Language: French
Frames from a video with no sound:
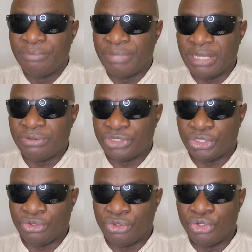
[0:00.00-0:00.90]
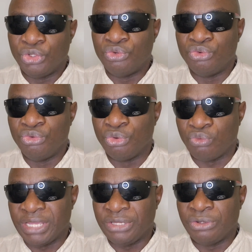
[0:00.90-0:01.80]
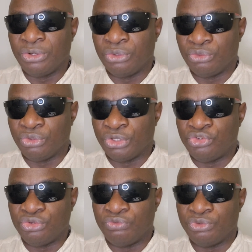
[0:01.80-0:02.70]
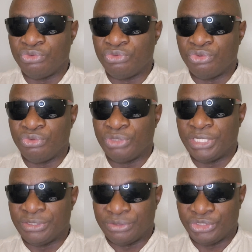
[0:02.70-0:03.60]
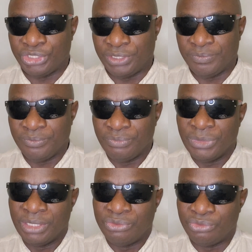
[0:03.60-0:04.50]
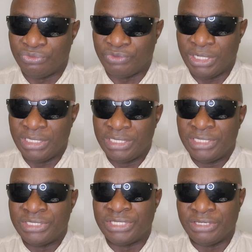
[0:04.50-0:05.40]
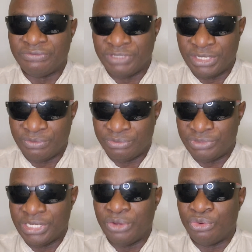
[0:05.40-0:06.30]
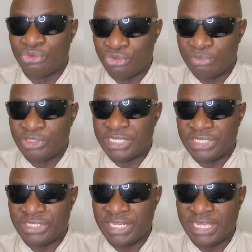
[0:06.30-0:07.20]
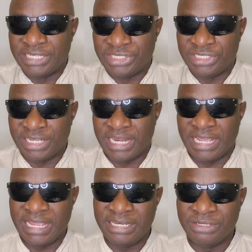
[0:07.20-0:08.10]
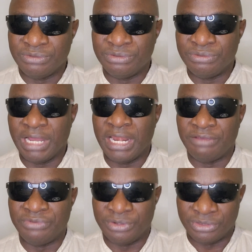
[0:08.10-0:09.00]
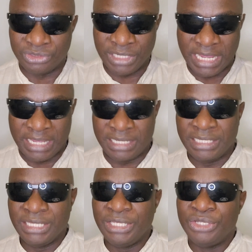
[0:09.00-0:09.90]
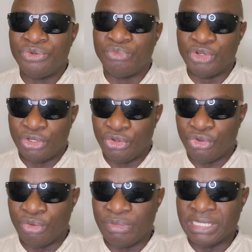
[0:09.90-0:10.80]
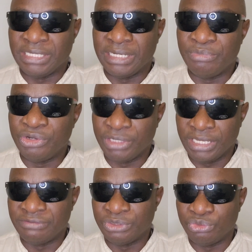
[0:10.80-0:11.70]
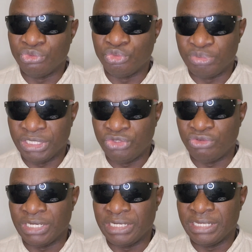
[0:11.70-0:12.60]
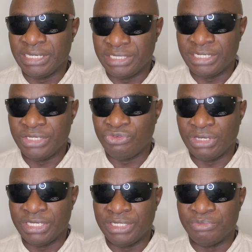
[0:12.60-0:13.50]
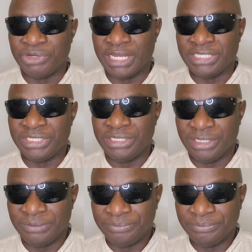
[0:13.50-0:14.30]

Par conséquent, nous ne croyons en aucun Dieu venu de l'étranger. Toutefois, cette vidéo n'est aucunement destinée à inciter à la haine ou à la violence, car nous menons un combat qui est d'abord et avant tout spirituel, intellectuel et démocratique.